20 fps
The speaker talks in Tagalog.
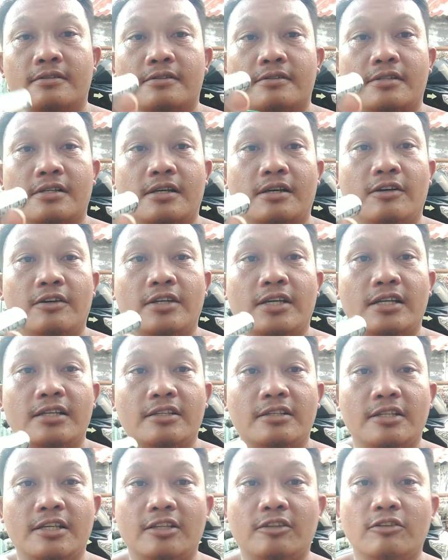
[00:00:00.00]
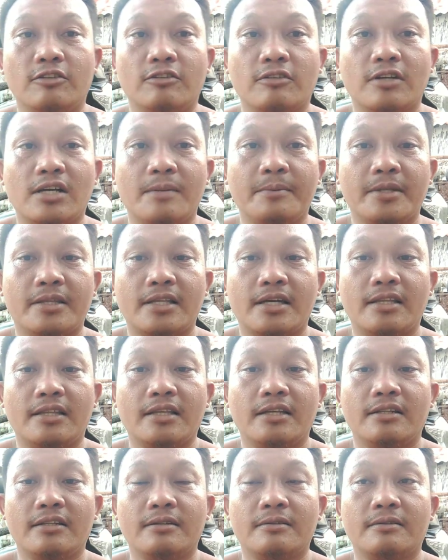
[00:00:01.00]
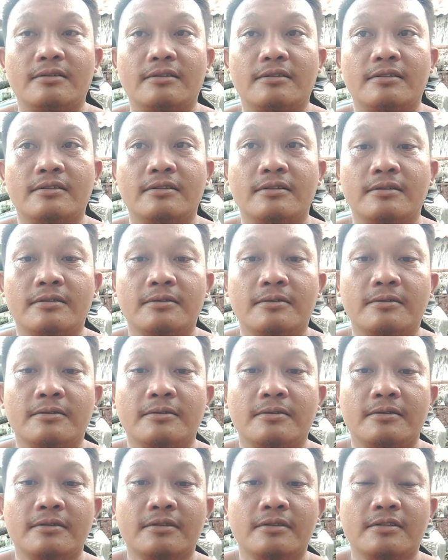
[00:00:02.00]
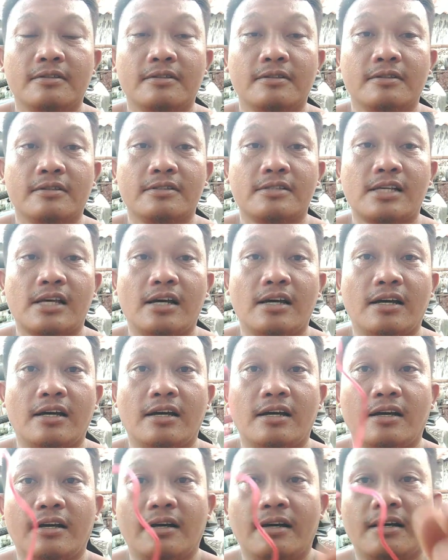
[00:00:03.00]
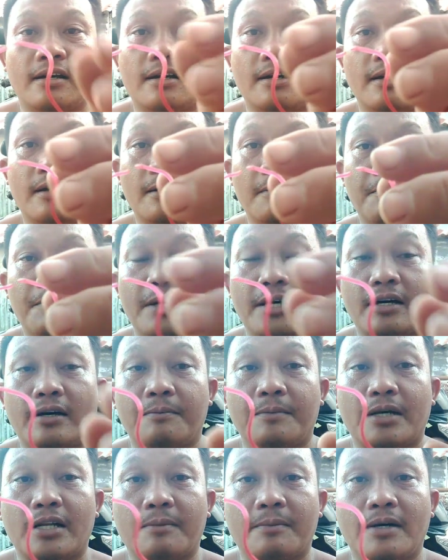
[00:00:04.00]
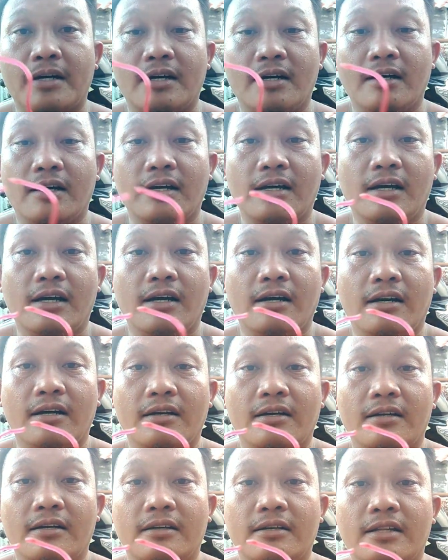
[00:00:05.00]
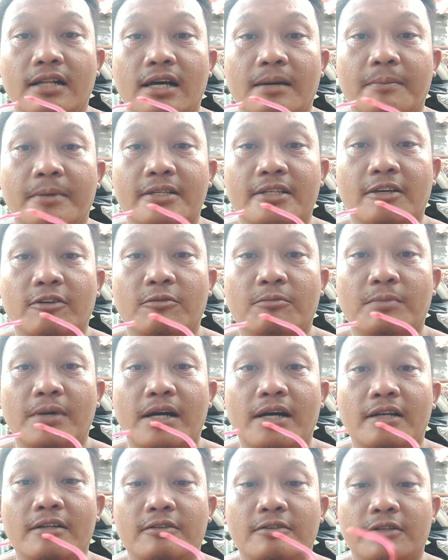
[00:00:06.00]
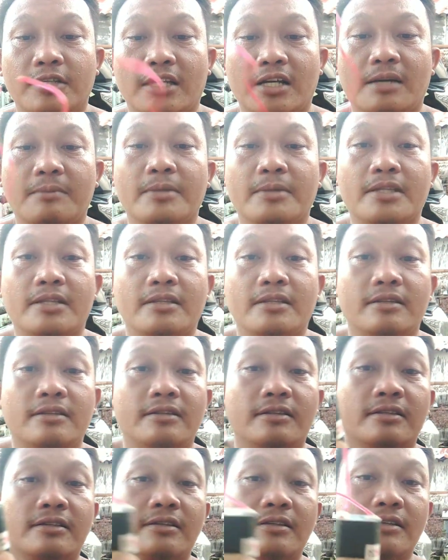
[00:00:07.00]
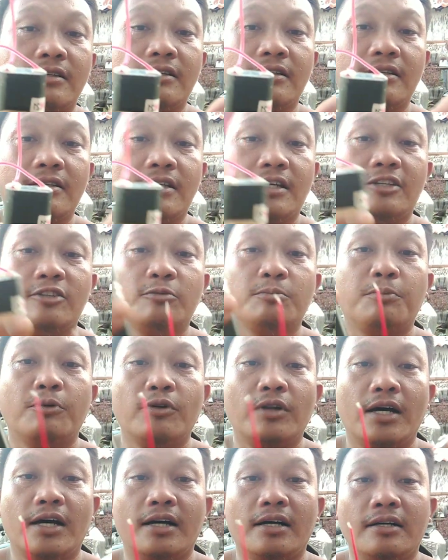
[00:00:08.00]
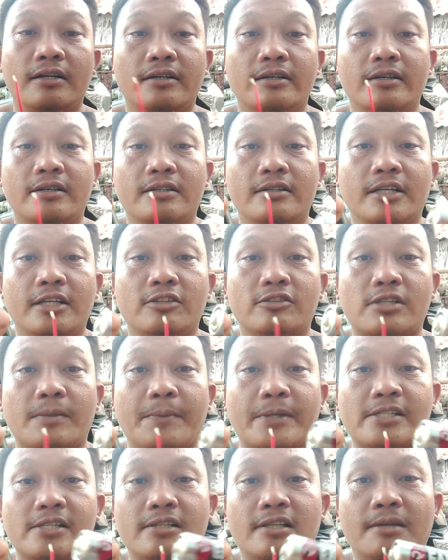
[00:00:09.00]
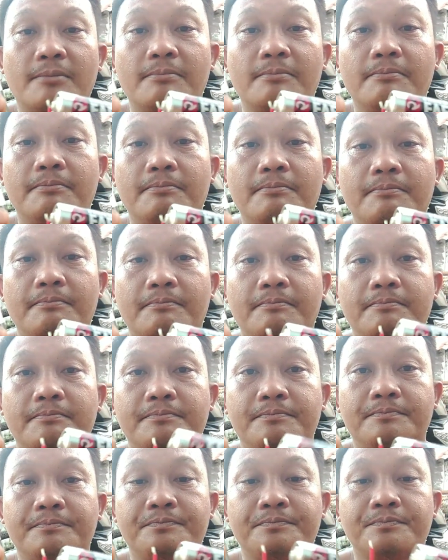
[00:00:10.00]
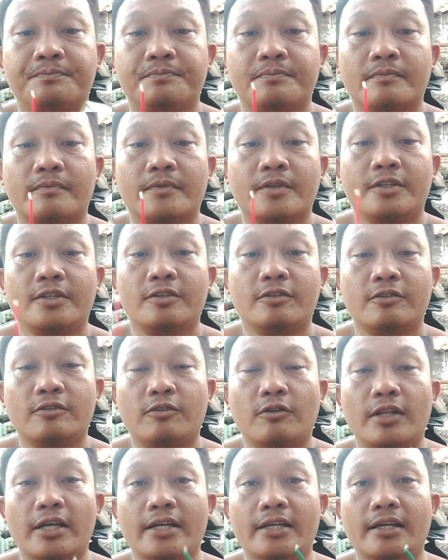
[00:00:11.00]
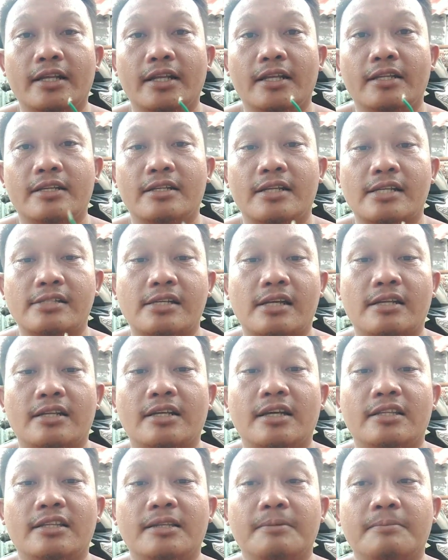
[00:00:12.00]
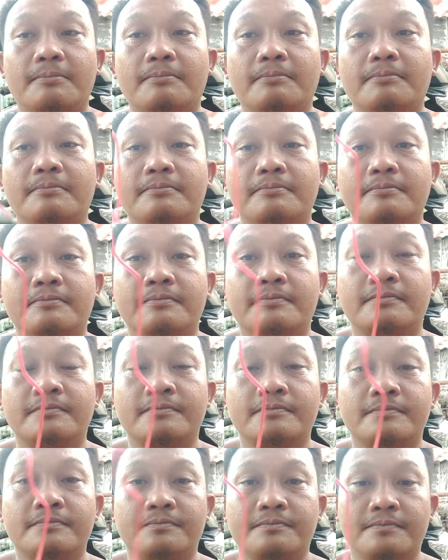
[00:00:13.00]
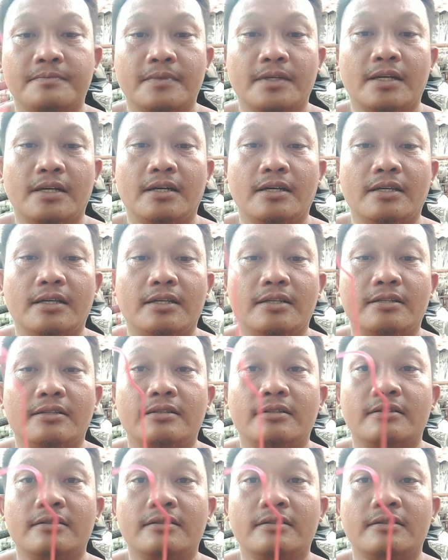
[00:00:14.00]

so yan ito yung gamit natin sa pa, para malaman niya kung paano ikabit yan yung pula dito sa positive yung kulay green nasa negative ayan